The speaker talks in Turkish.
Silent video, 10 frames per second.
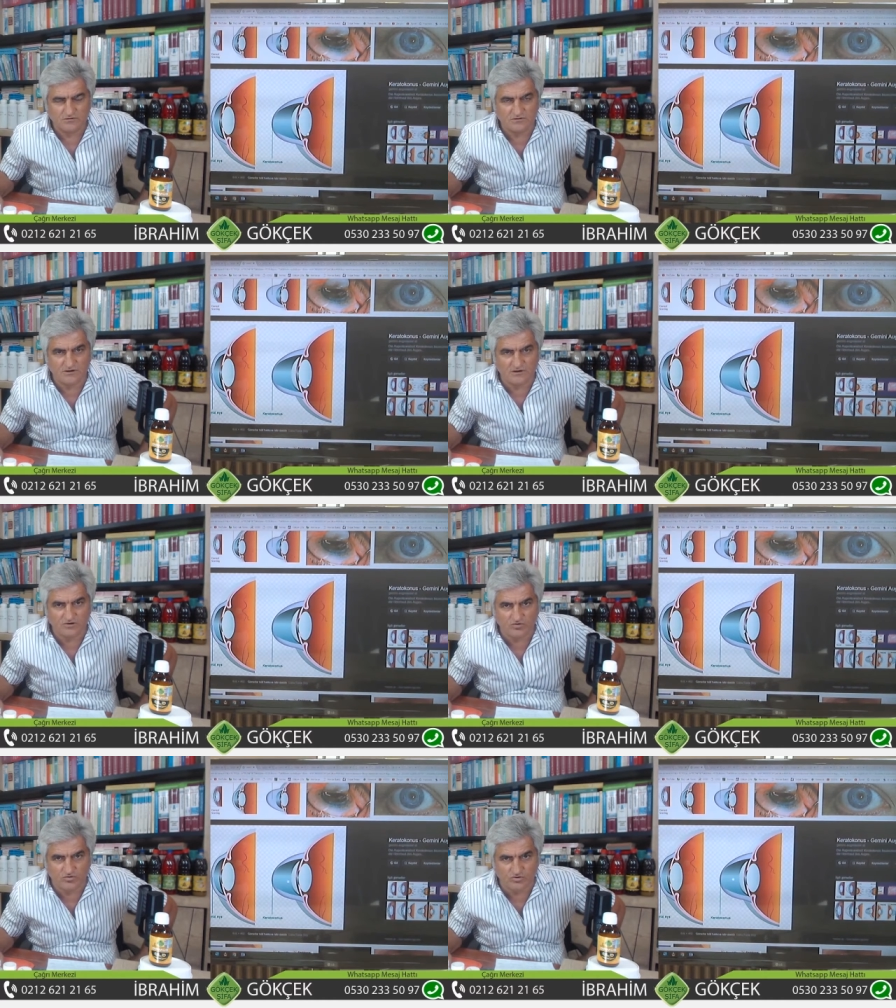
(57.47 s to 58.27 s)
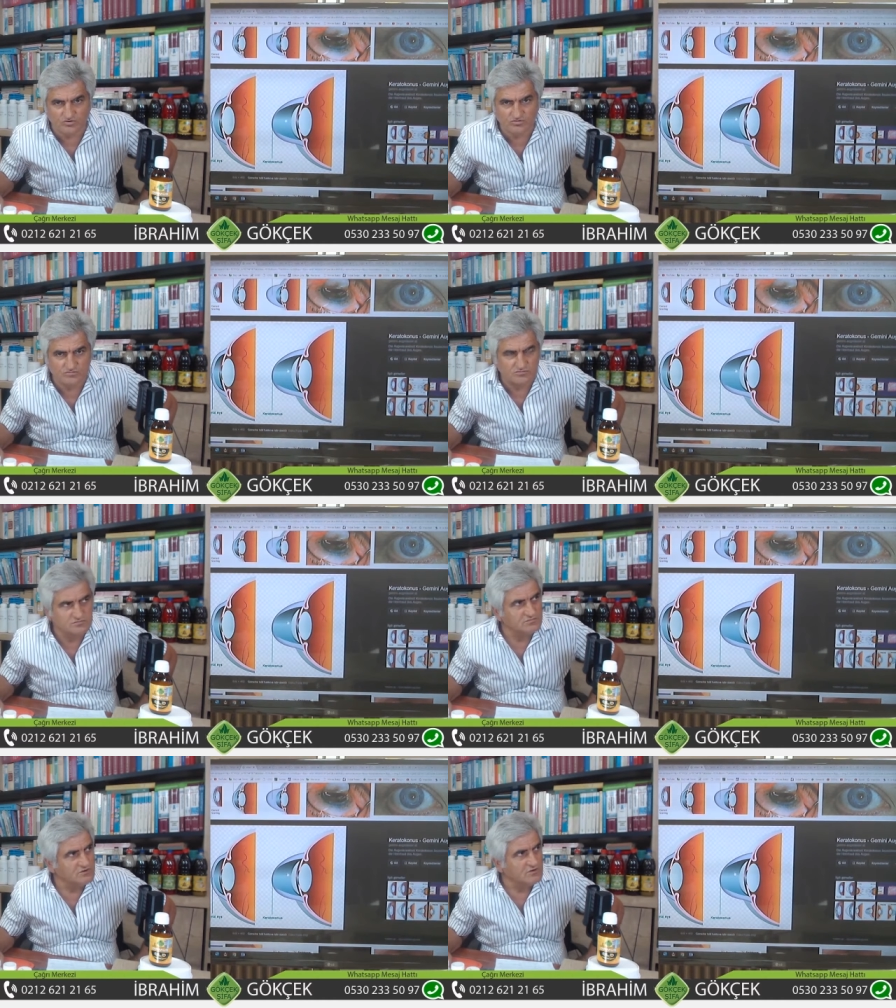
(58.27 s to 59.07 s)
Keratokonos.
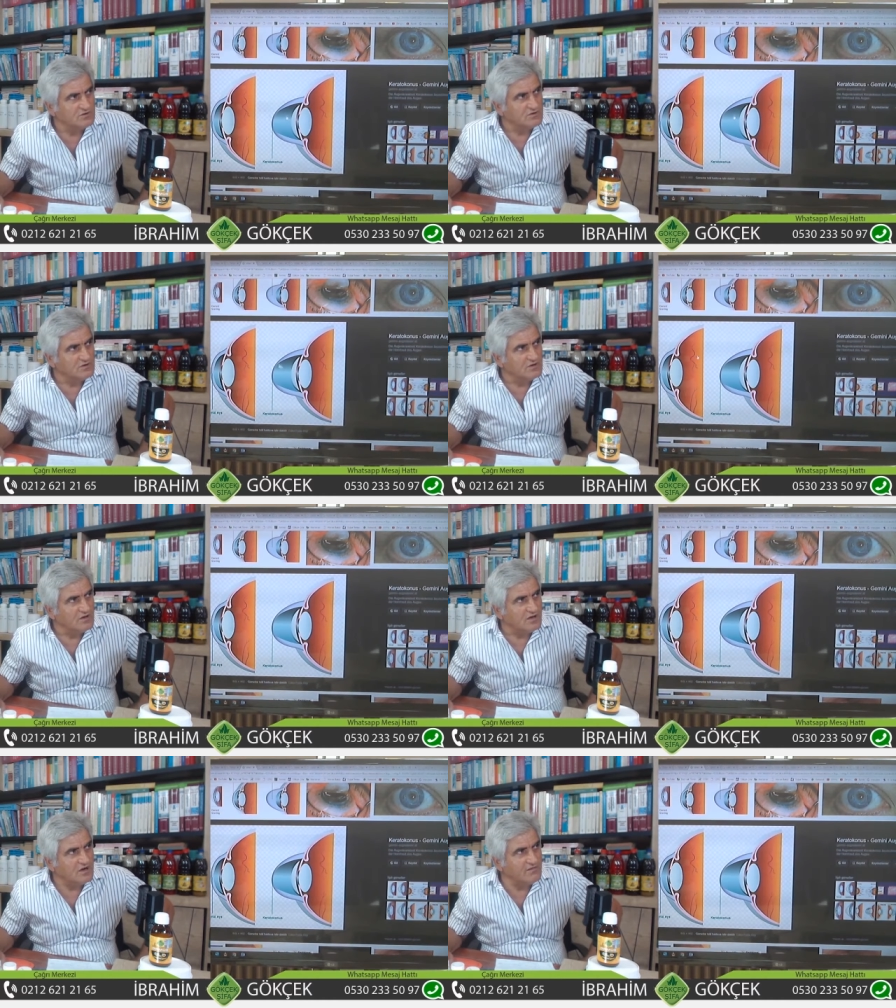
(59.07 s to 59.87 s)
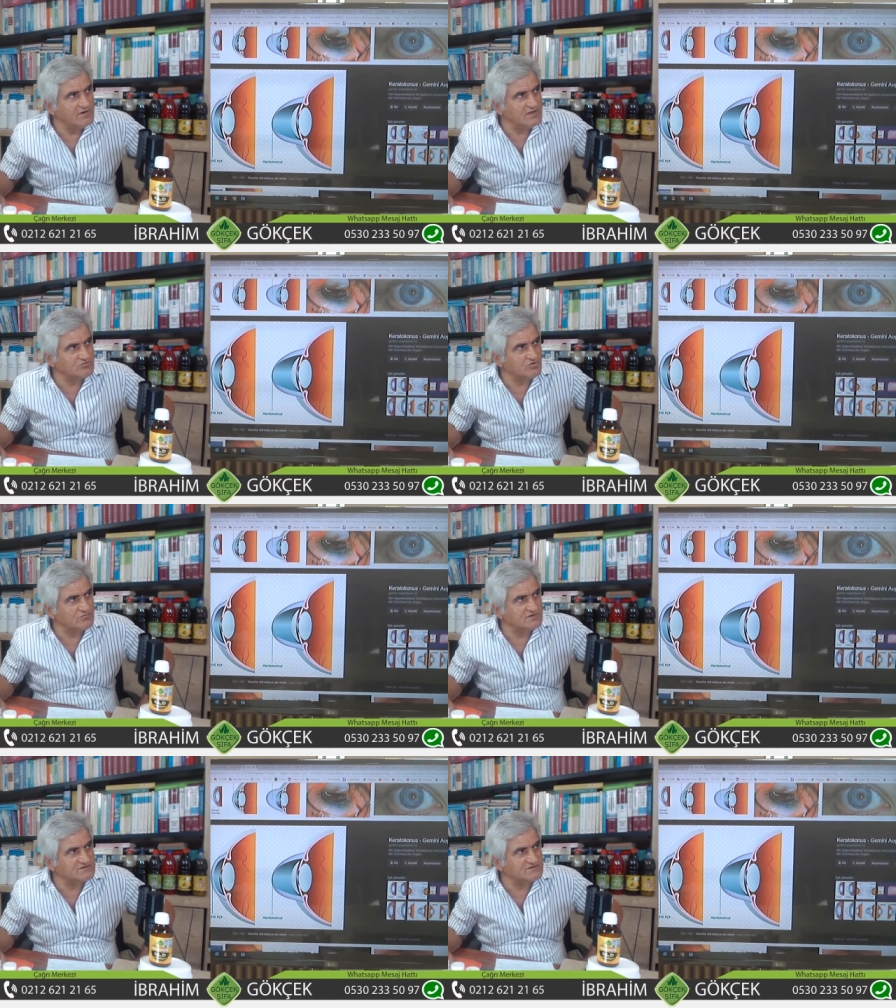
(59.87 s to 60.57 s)
Ameliyat olması